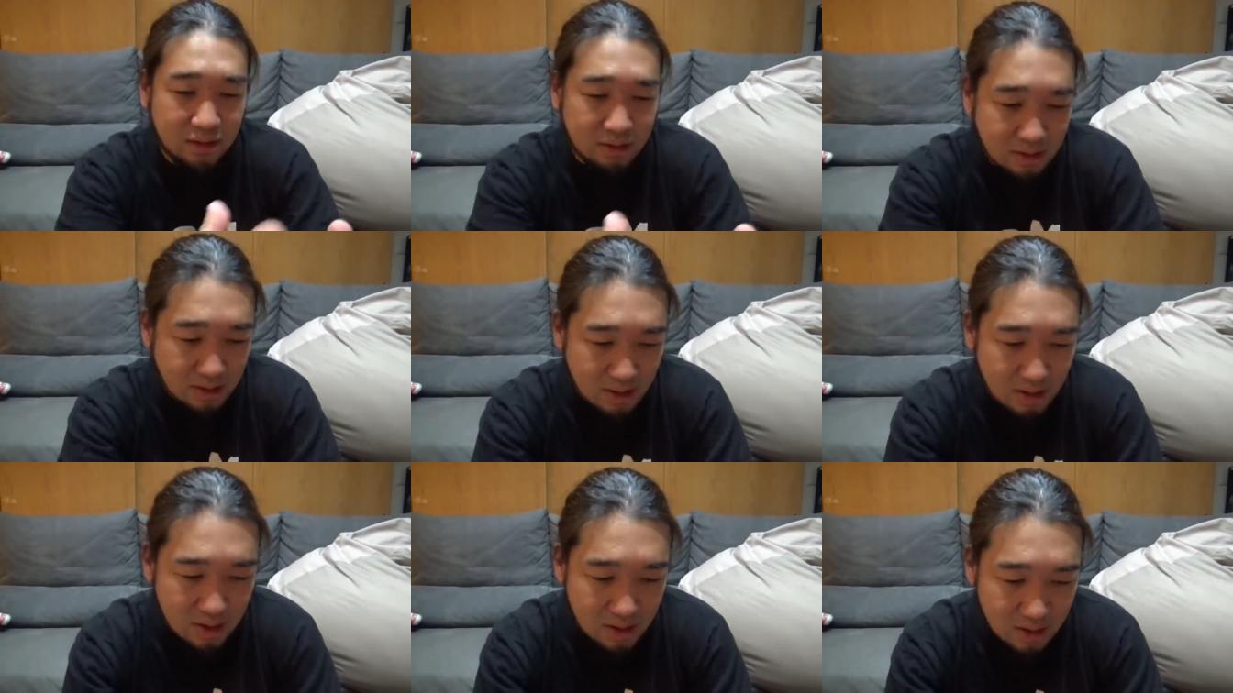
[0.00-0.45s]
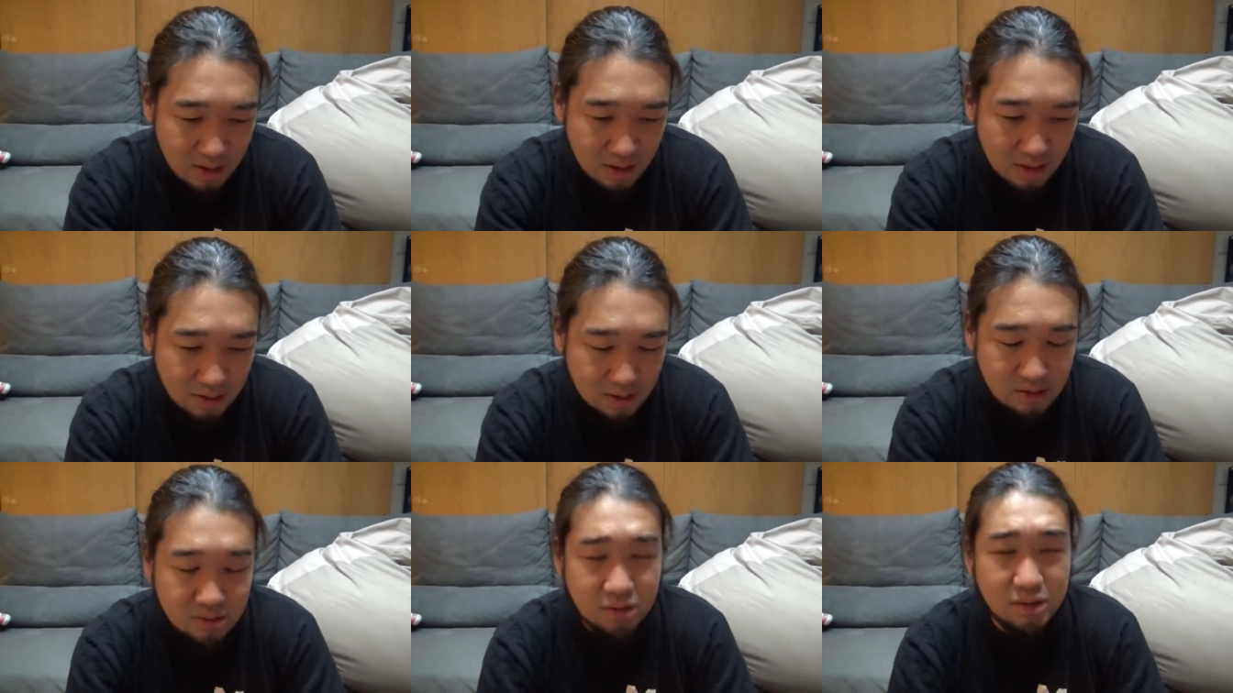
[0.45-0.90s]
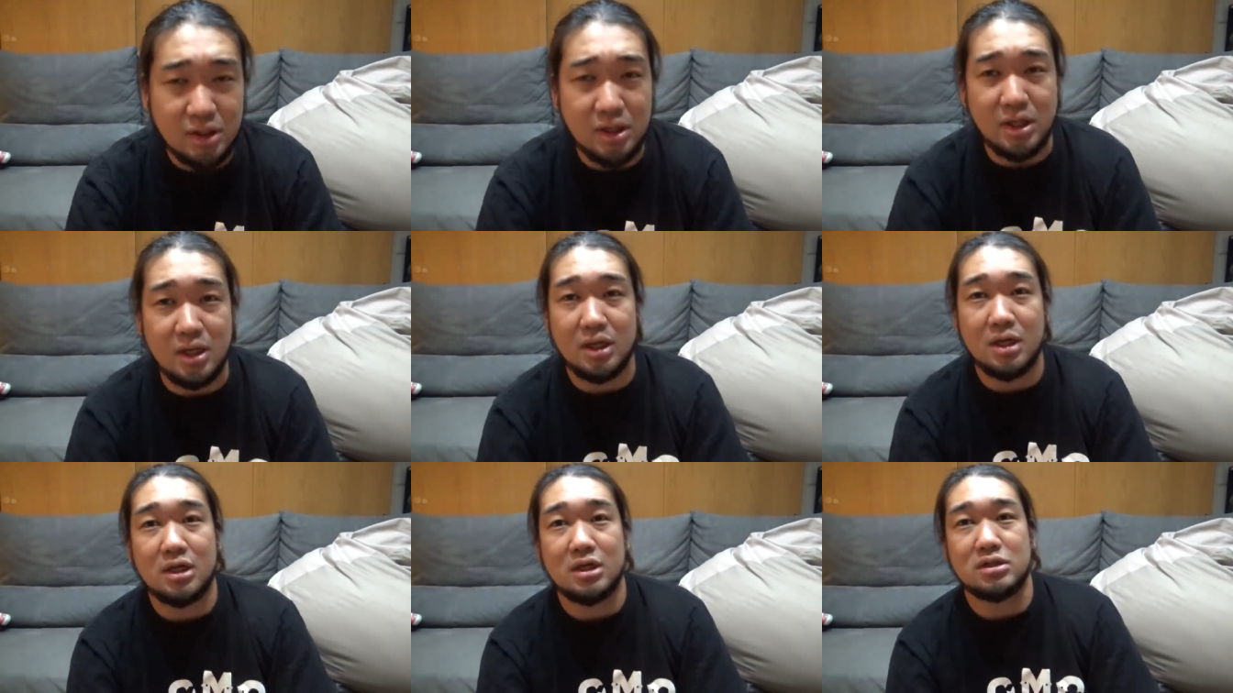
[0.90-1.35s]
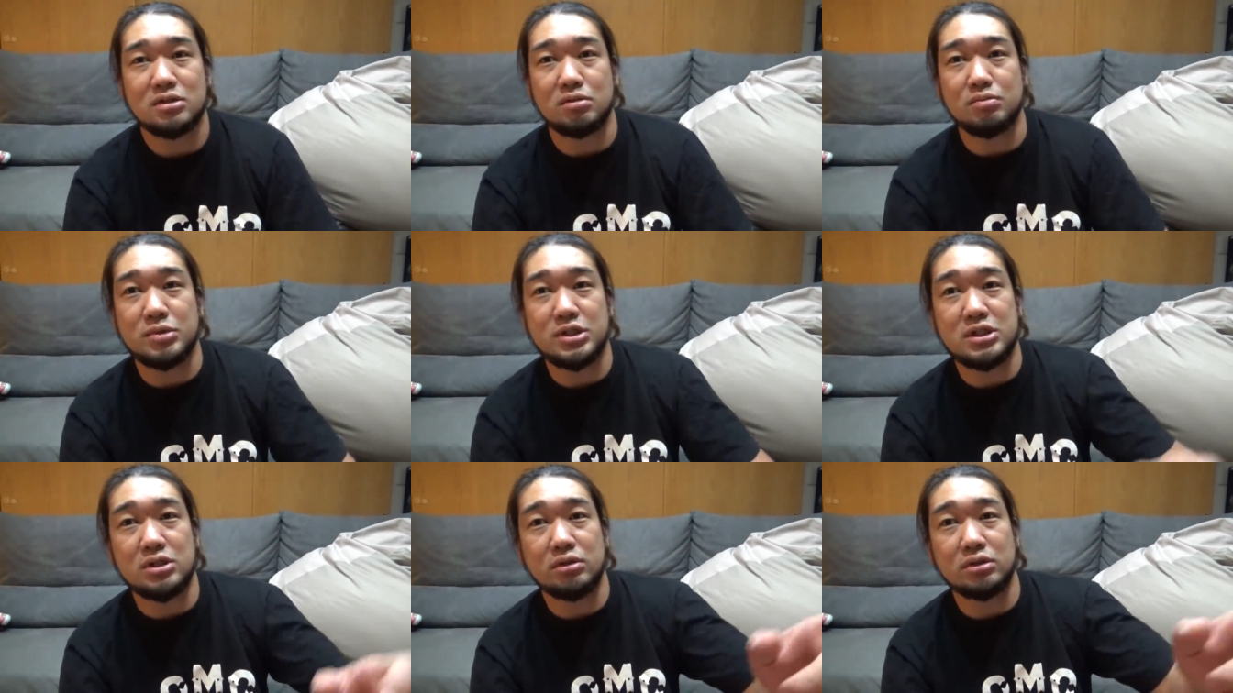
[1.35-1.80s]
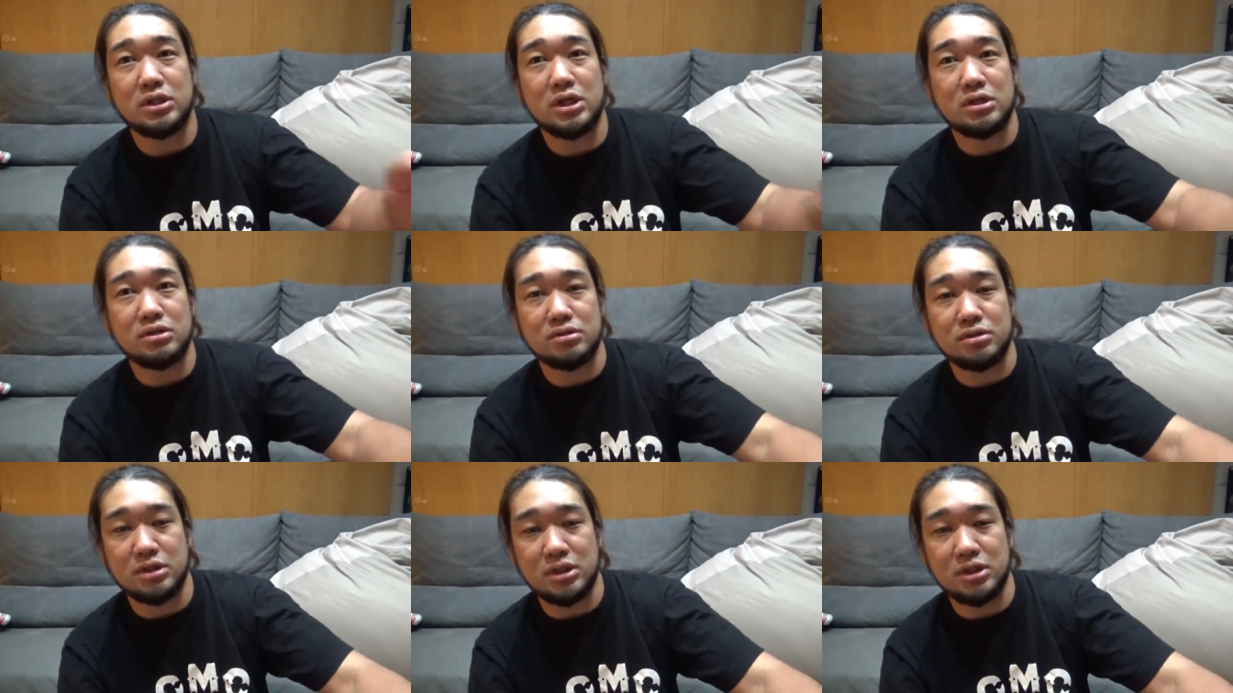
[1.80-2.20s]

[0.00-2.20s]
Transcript: てでそれでその店の店主